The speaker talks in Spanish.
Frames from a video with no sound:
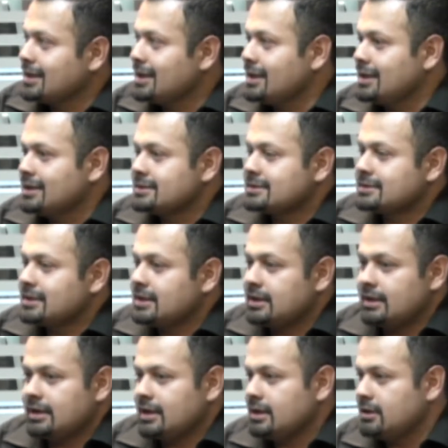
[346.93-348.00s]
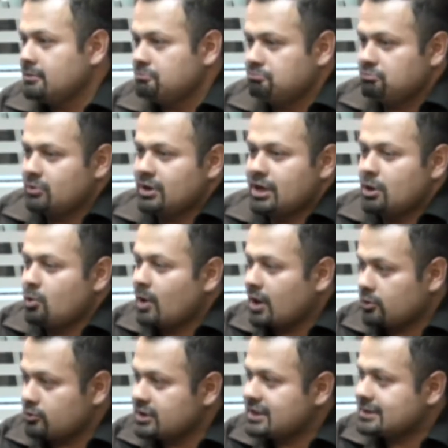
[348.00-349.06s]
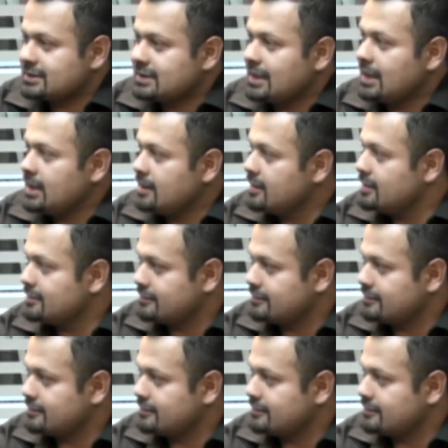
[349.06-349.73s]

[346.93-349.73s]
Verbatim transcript: es en el lugar donde esté,